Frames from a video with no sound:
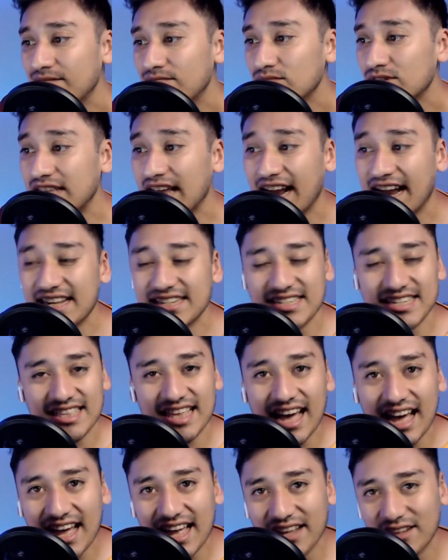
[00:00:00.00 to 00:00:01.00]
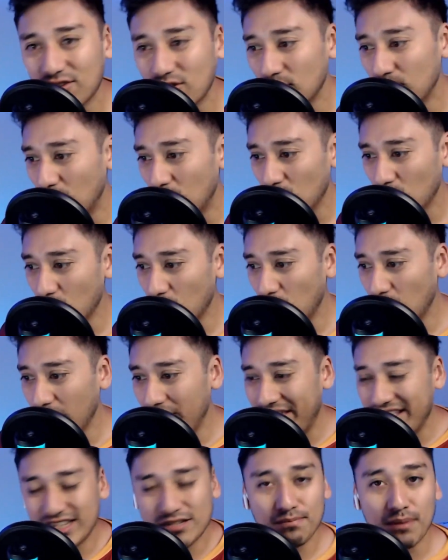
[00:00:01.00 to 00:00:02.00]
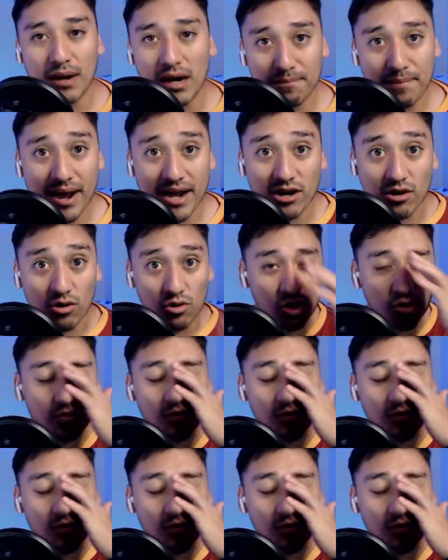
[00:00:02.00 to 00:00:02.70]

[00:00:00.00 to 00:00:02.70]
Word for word: sagacidad, como, como de desparpajo, ¿no?